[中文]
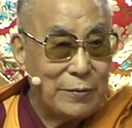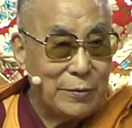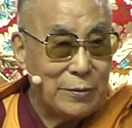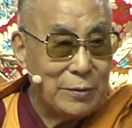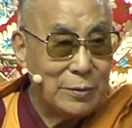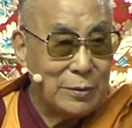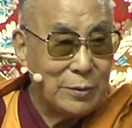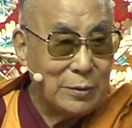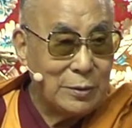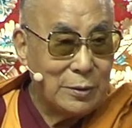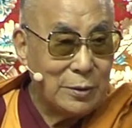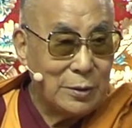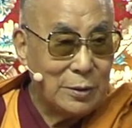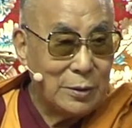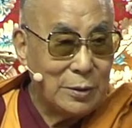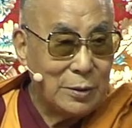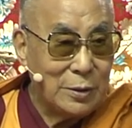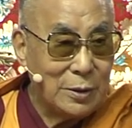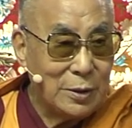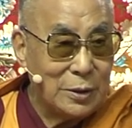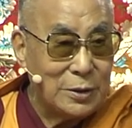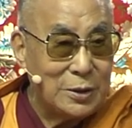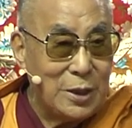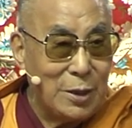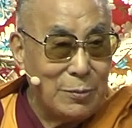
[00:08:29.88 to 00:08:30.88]
但是在
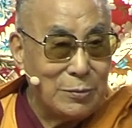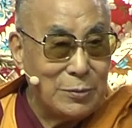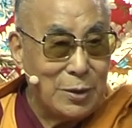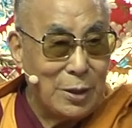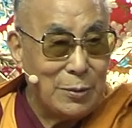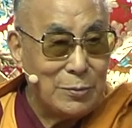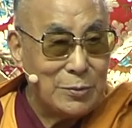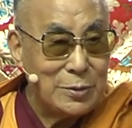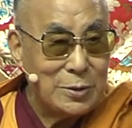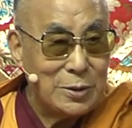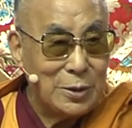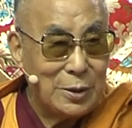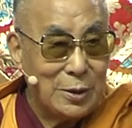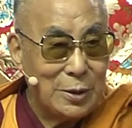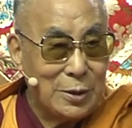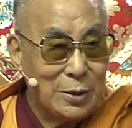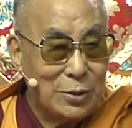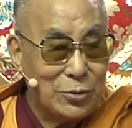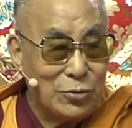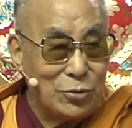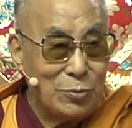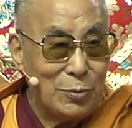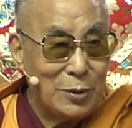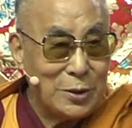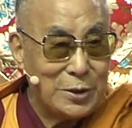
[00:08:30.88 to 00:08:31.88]
他们真正的生活
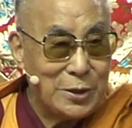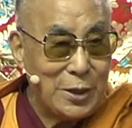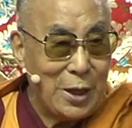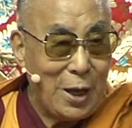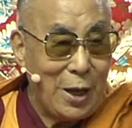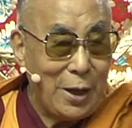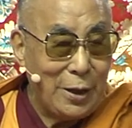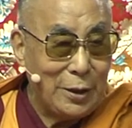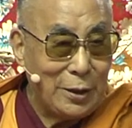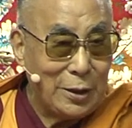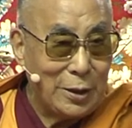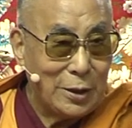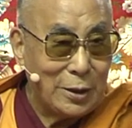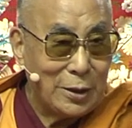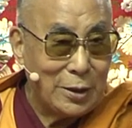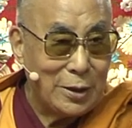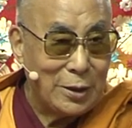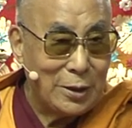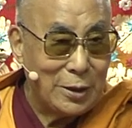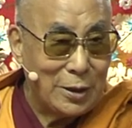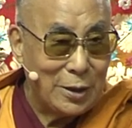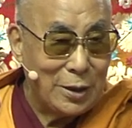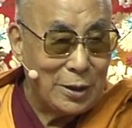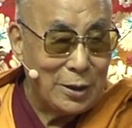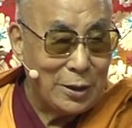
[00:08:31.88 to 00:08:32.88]
当中，
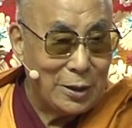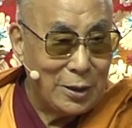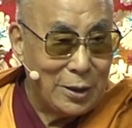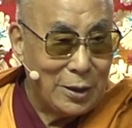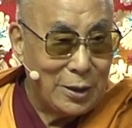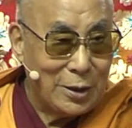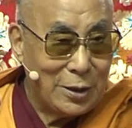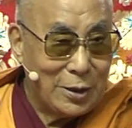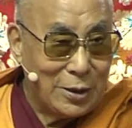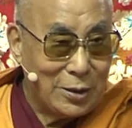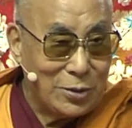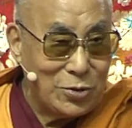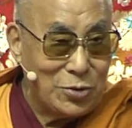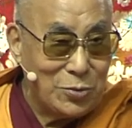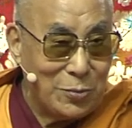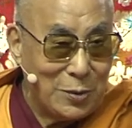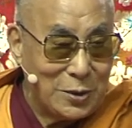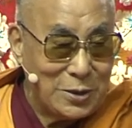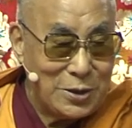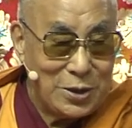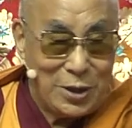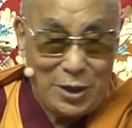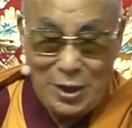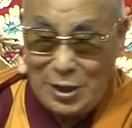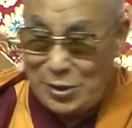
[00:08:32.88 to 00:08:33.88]
但是却
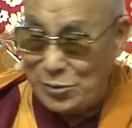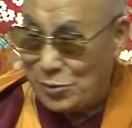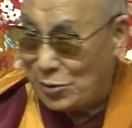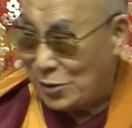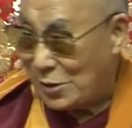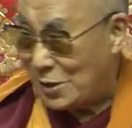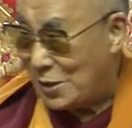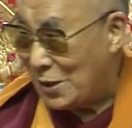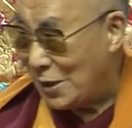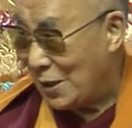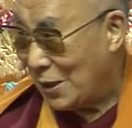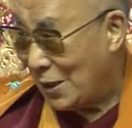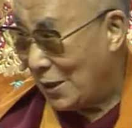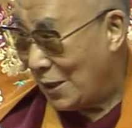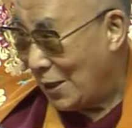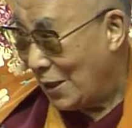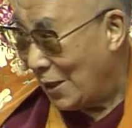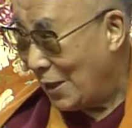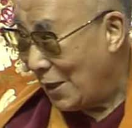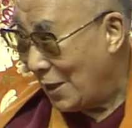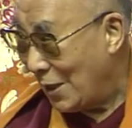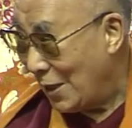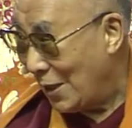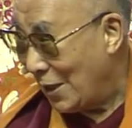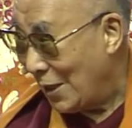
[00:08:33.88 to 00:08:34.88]
充斥了
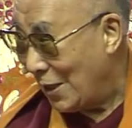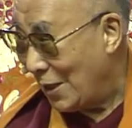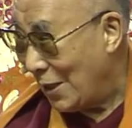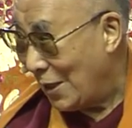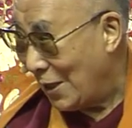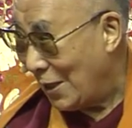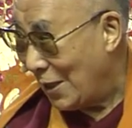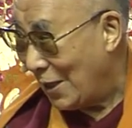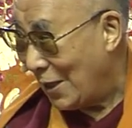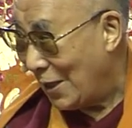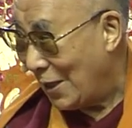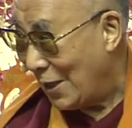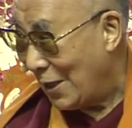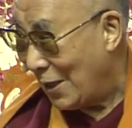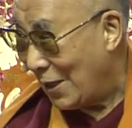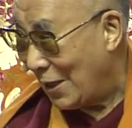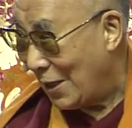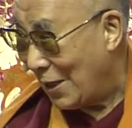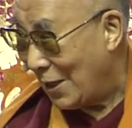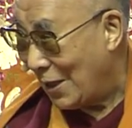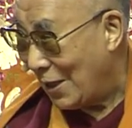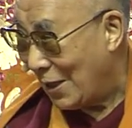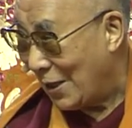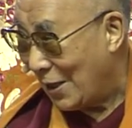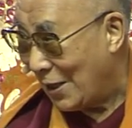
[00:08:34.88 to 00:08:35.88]
充嗔恚，
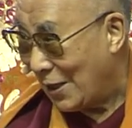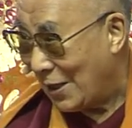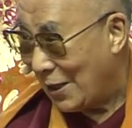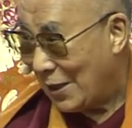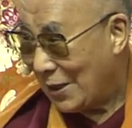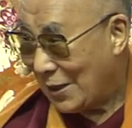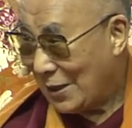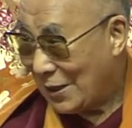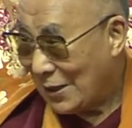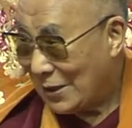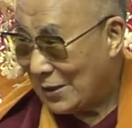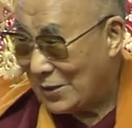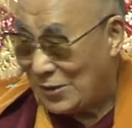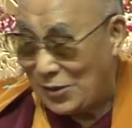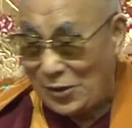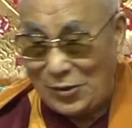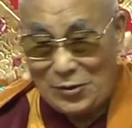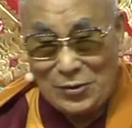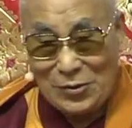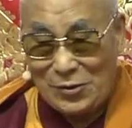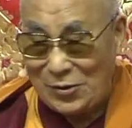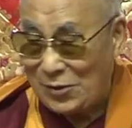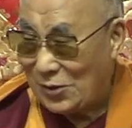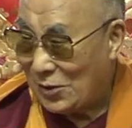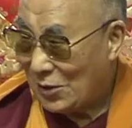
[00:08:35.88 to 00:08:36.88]
充斥着
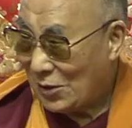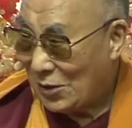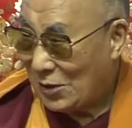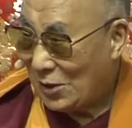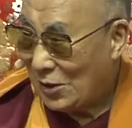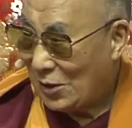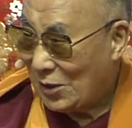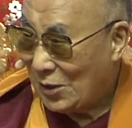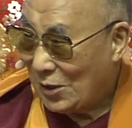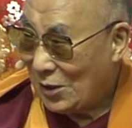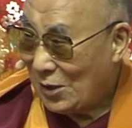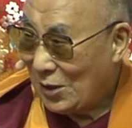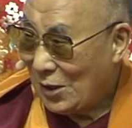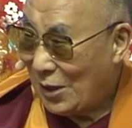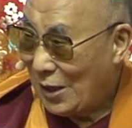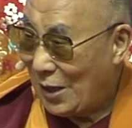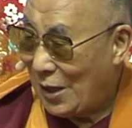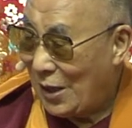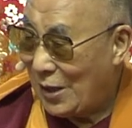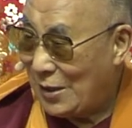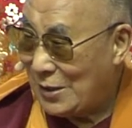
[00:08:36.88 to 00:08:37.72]
嗔恨。